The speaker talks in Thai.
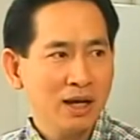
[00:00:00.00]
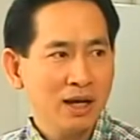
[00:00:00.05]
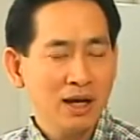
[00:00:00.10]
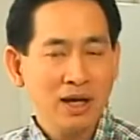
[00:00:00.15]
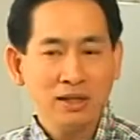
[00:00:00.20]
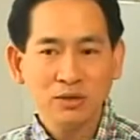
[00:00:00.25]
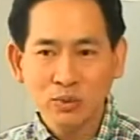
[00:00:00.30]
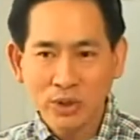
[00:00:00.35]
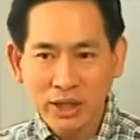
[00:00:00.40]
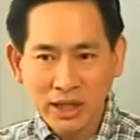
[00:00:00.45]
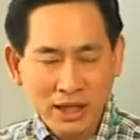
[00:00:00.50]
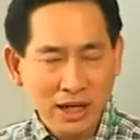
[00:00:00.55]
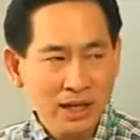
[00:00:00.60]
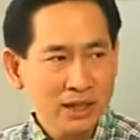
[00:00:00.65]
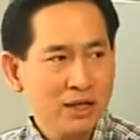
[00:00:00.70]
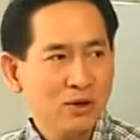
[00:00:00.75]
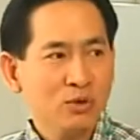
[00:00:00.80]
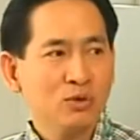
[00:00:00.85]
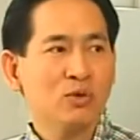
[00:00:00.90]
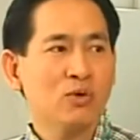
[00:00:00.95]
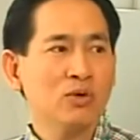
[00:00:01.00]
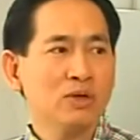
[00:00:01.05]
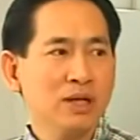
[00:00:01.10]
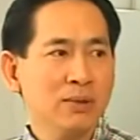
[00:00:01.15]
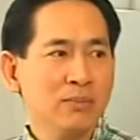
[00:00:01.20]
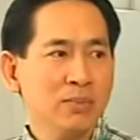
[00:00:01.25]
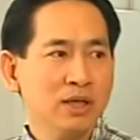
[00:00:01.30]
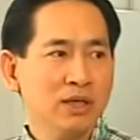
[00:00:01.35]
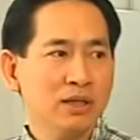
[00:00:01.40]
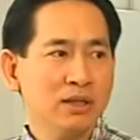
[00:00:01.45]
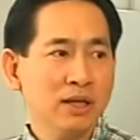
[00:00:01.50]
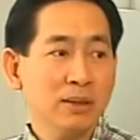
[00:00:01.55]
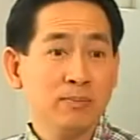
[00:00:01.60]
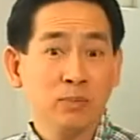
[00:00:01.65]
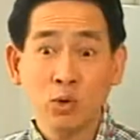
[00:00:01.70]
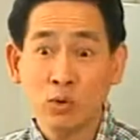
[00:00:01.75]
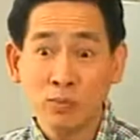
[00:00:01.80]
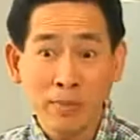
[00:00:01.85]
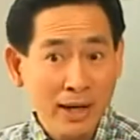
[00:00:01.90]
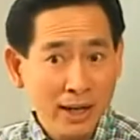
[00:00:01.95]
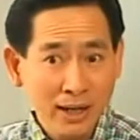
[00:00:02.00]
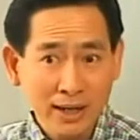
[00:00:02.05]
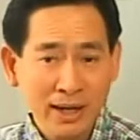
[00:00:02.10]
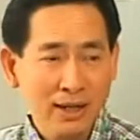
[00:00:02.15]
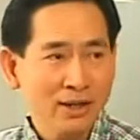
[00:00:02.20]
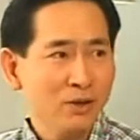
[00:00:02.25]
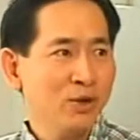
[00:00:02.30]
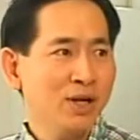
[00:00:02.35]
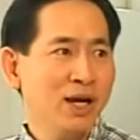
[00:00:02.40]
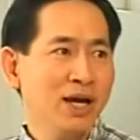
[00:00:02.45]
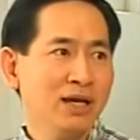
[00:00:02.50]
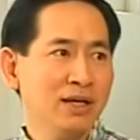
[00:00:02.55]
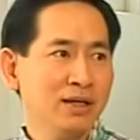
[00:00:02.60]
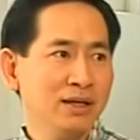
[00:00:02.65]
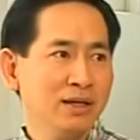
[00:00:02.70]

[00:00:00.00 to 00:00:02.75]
ให้ส่วนราชการเข้าตรงตามที่ตามกฎหมายแรงงานก็ได้